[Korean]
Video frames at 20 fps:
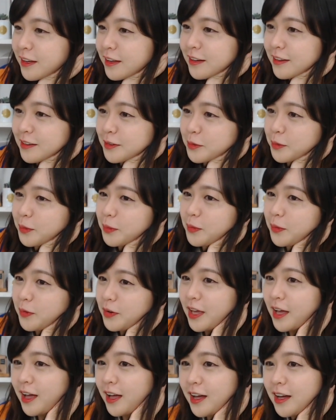
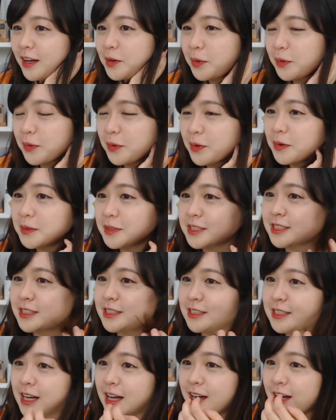꼬꼬야,
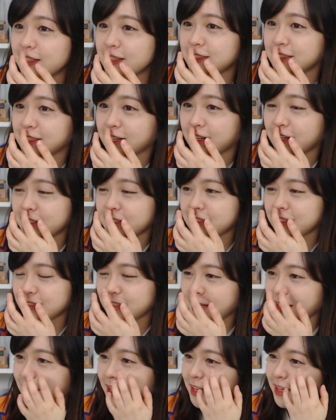꼬꼬시 강아지, 강아지,
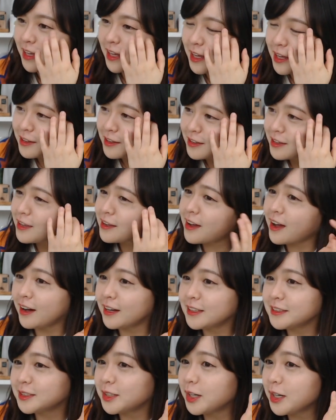개, 개. 근데 그 얘
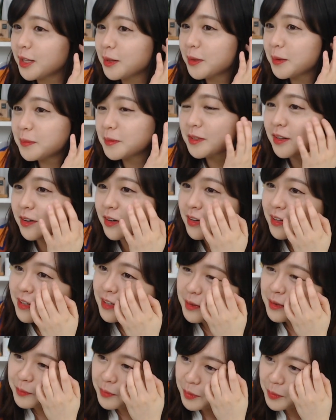강아지라 하기 너무 커.
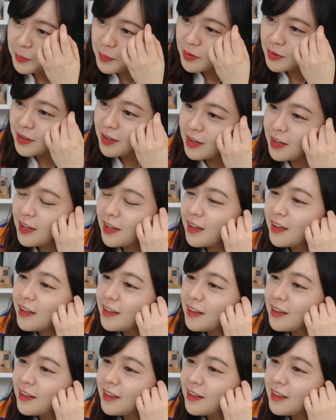멍멍아,